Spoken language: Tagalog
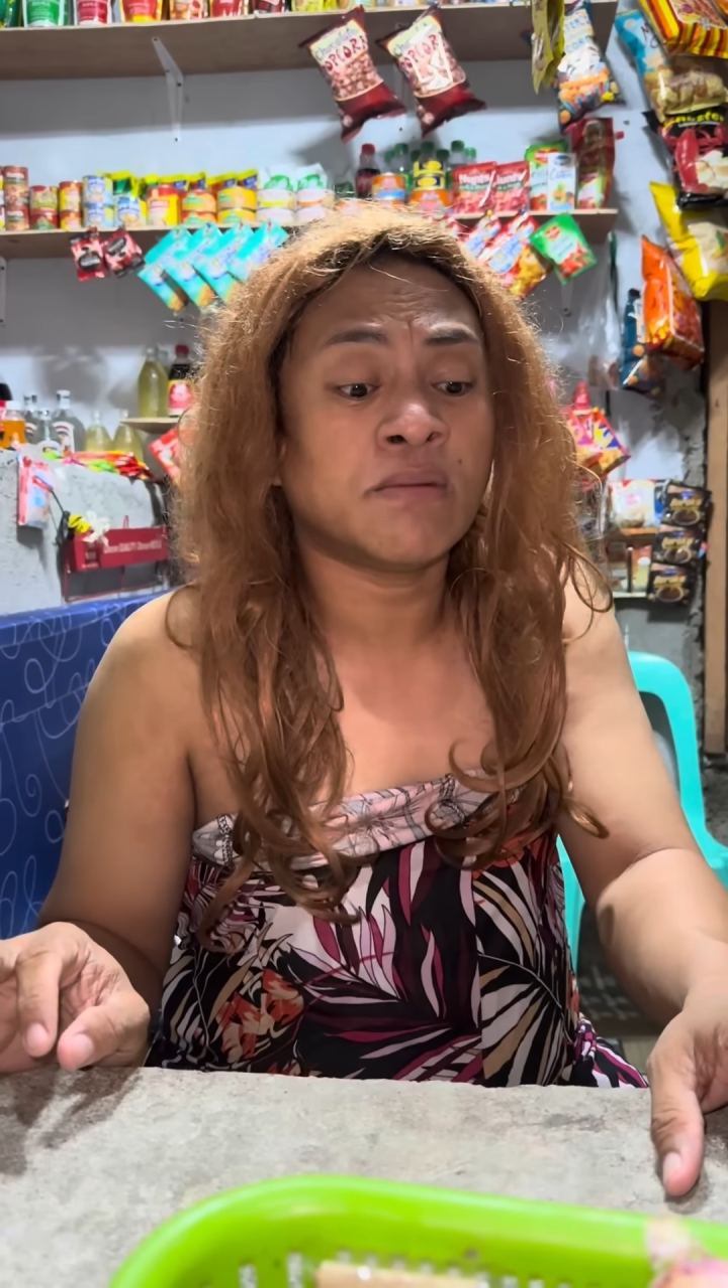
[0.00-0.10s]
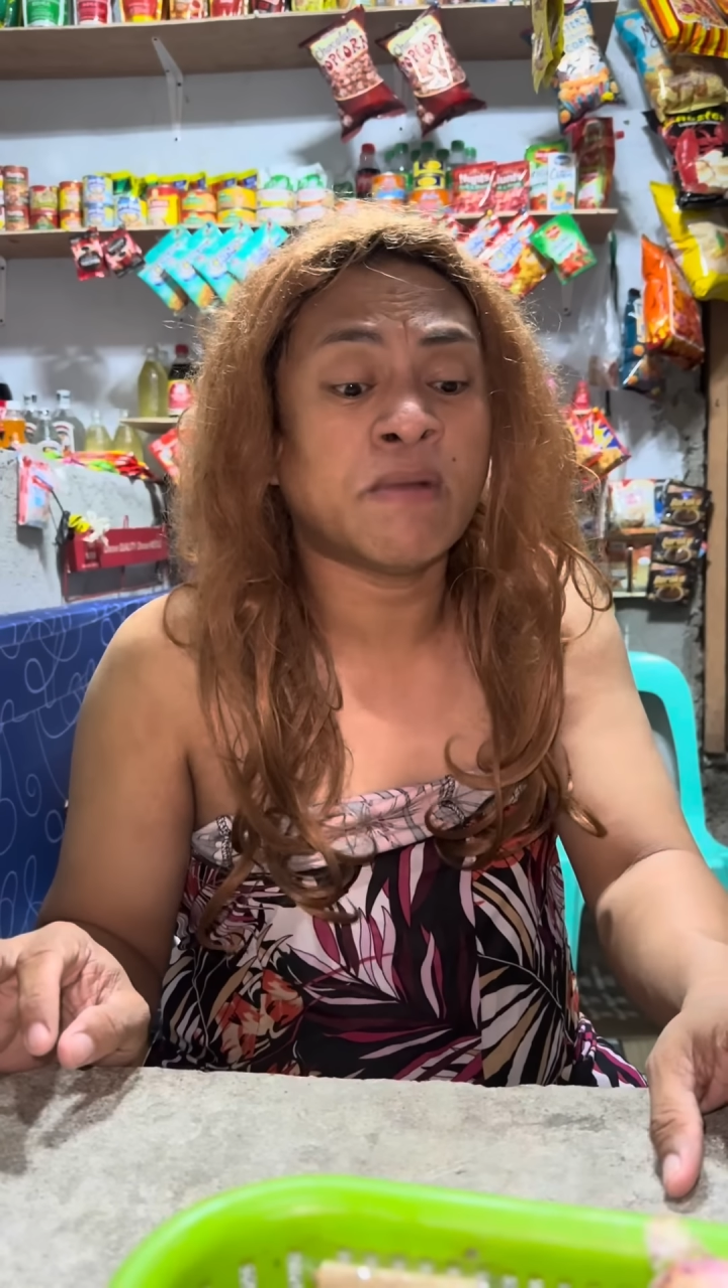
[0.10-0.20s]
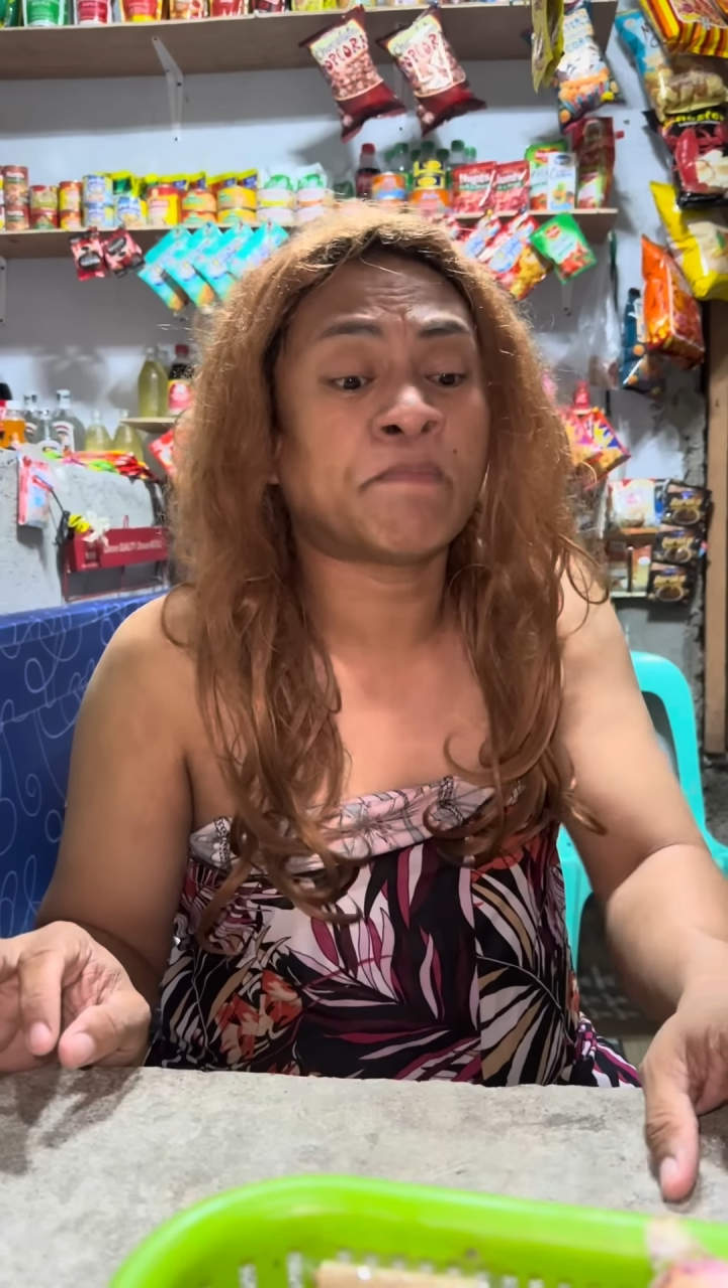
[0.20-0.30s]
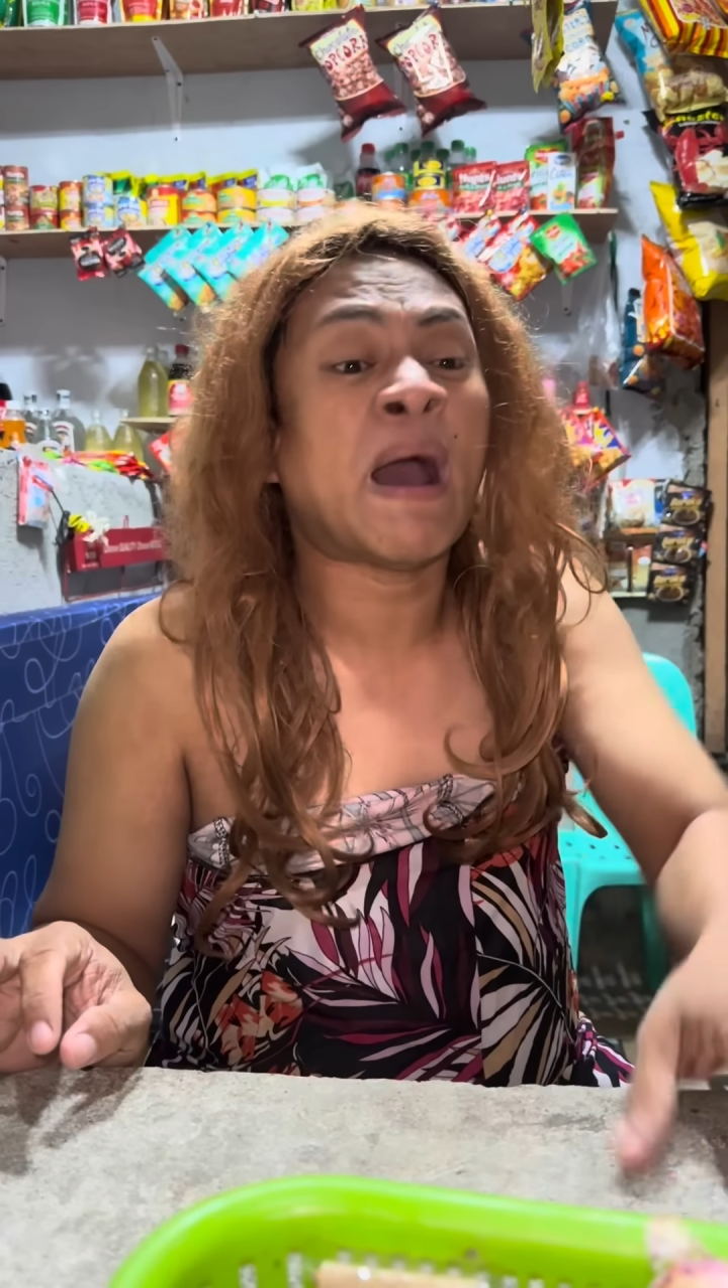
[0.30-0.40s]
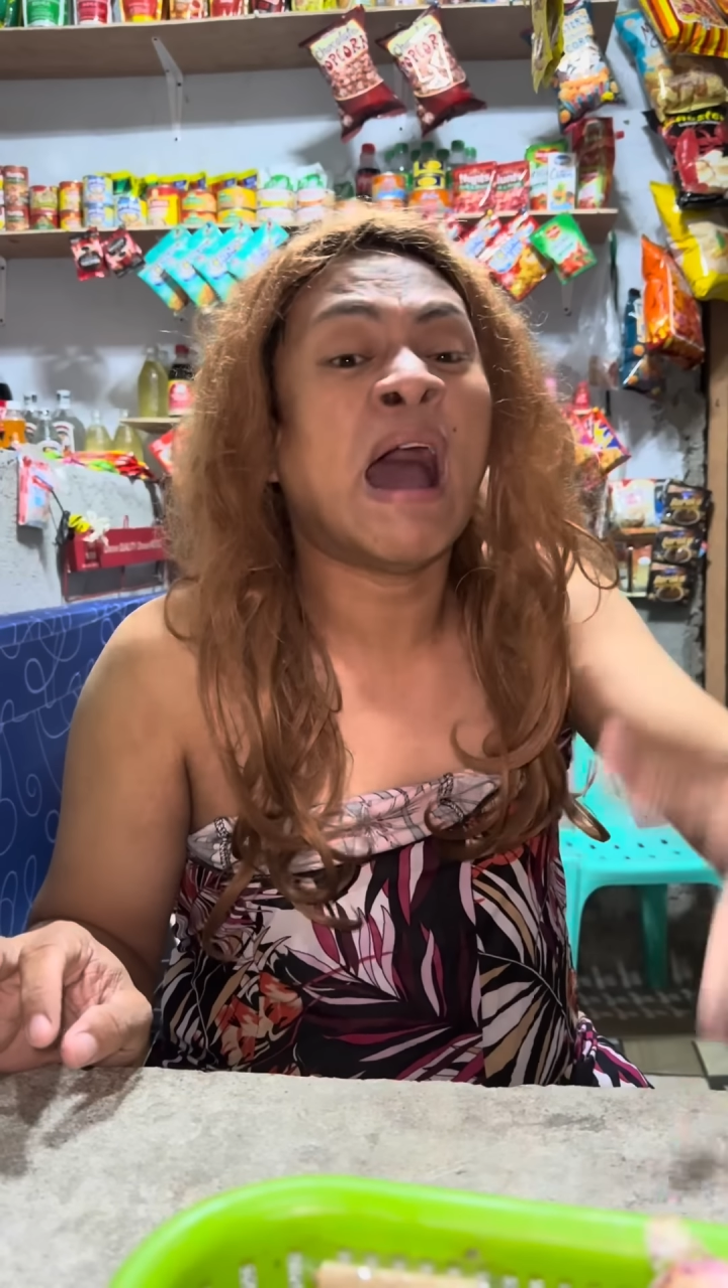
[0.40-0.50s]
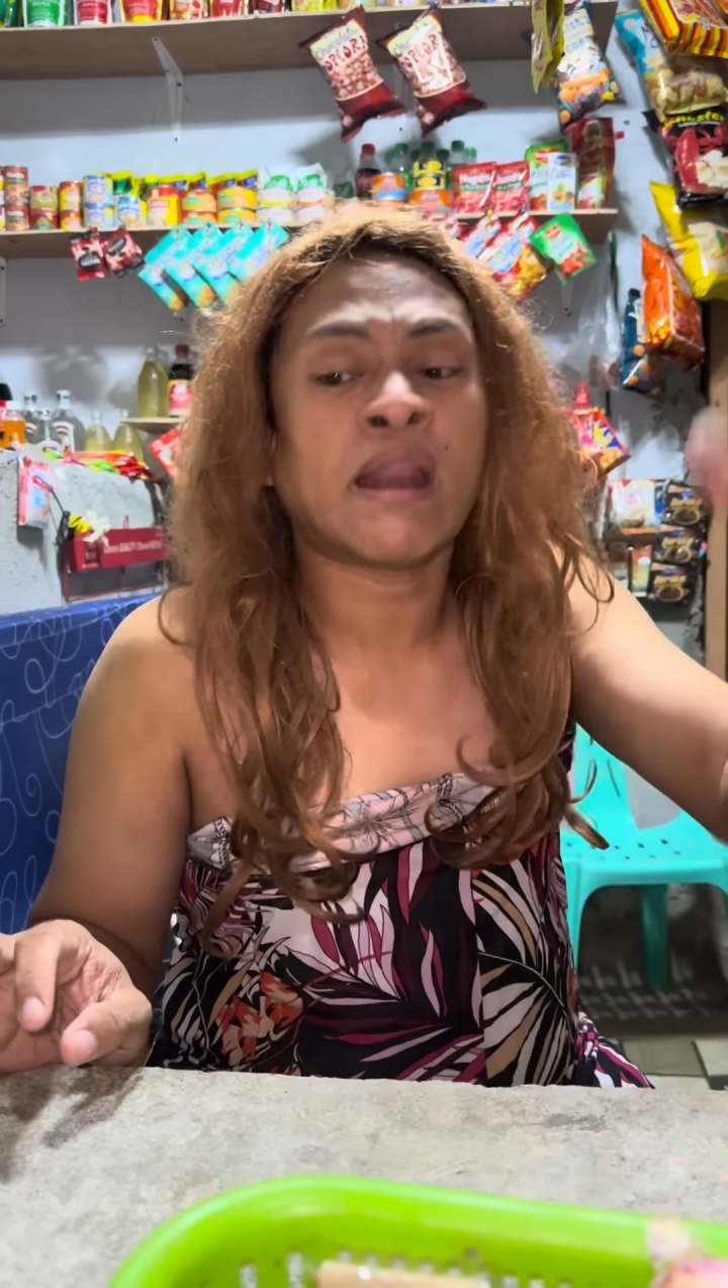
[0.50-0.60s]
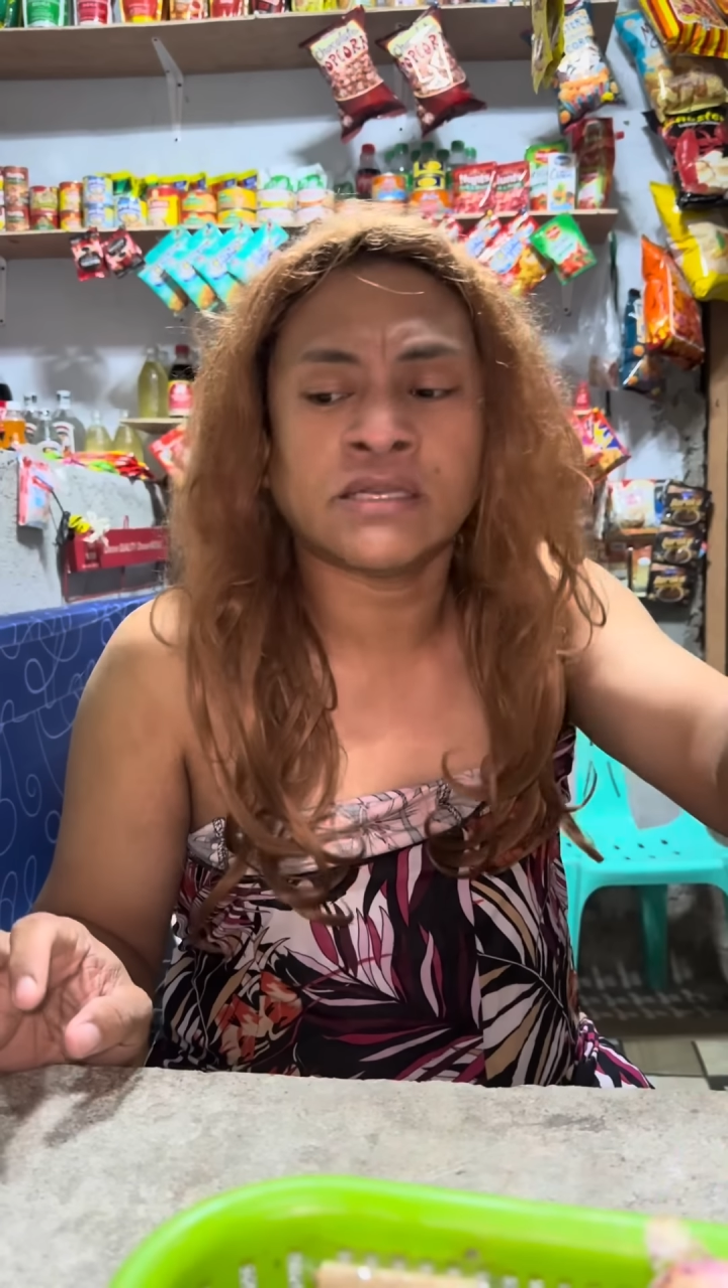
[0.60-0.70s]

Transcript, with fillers: magpangaral